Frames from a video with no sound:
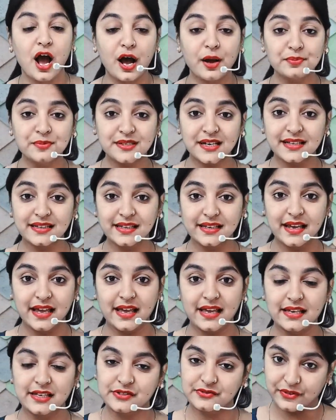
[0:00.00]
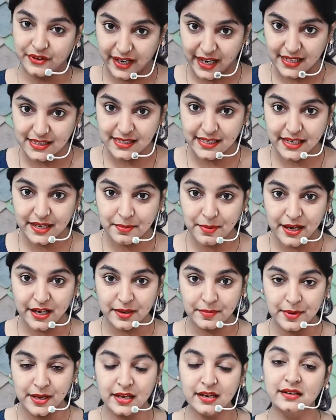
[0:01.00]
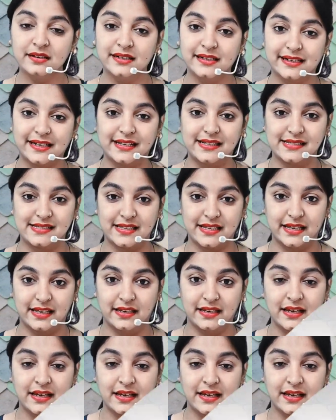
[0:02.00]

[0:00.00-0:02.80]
अब जानते हैं इस वैकेंसी के बारे में डिटेल से